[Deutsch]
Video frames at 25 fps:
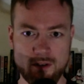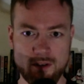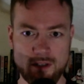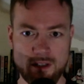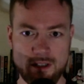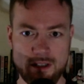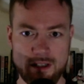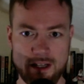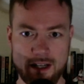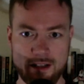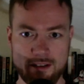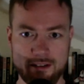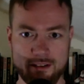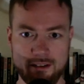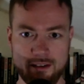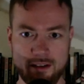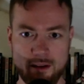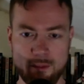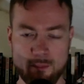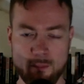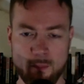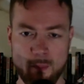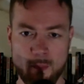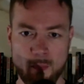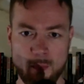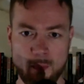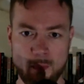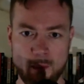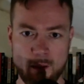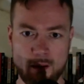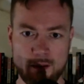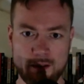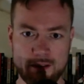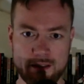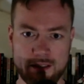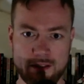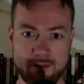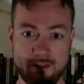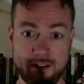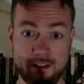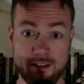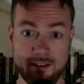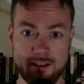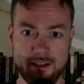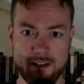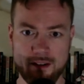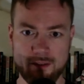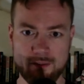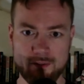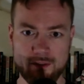Langsam,
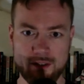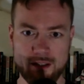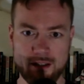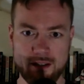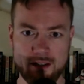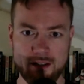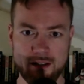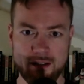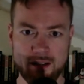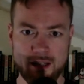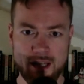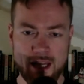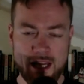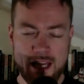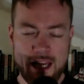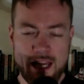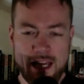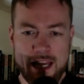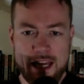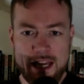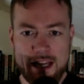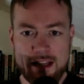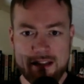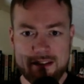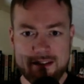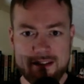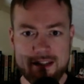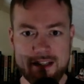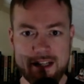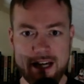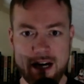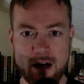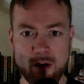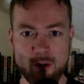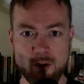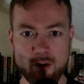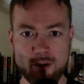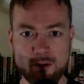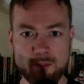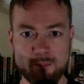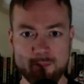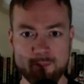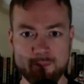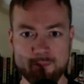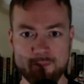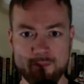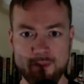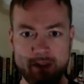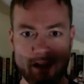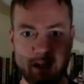gewissenhaft. Er hält seine
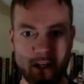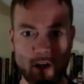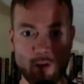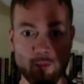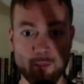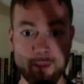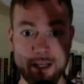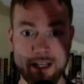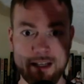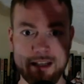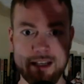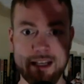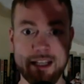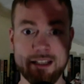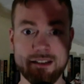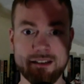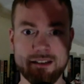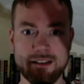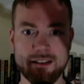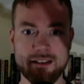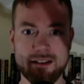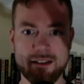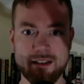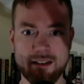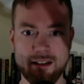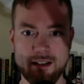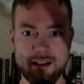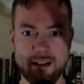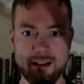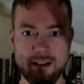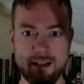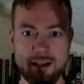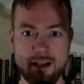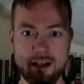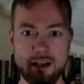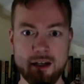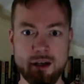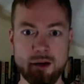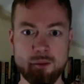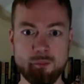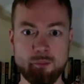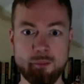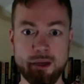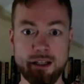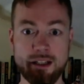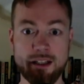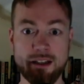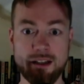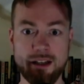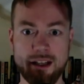Augen auf meine linke,
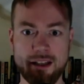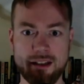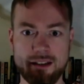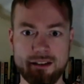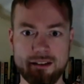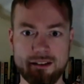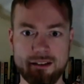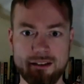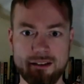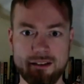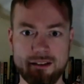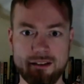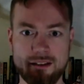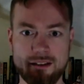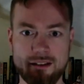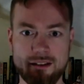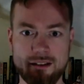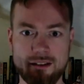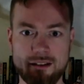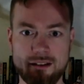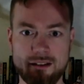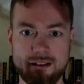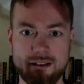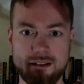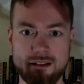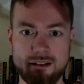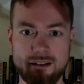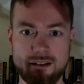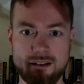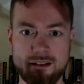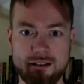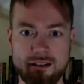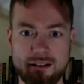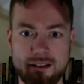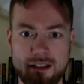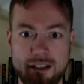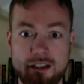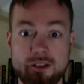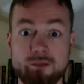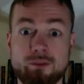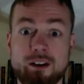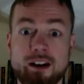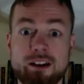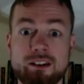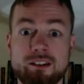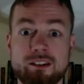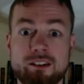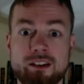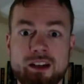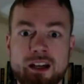meine rechte. Ich
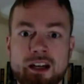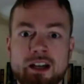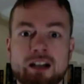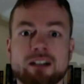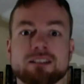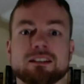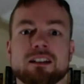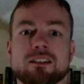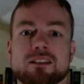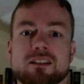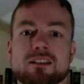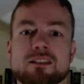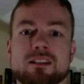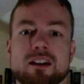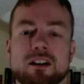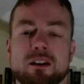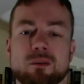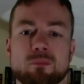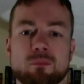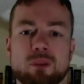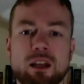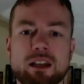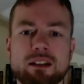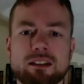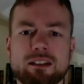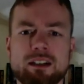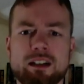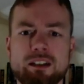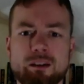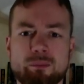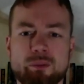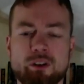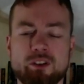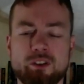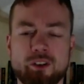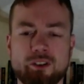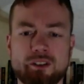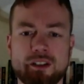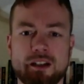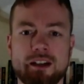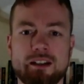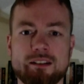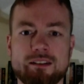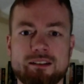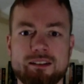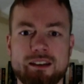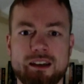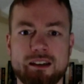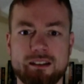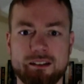weiß, dass in seinem Blick keine besondere
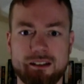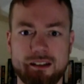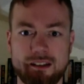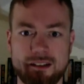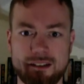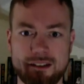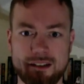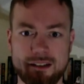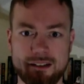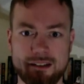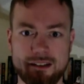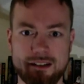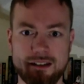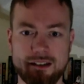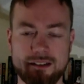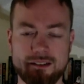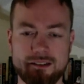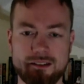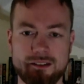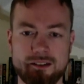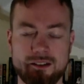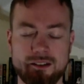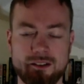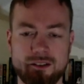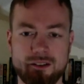Zärtlichkeit liegt.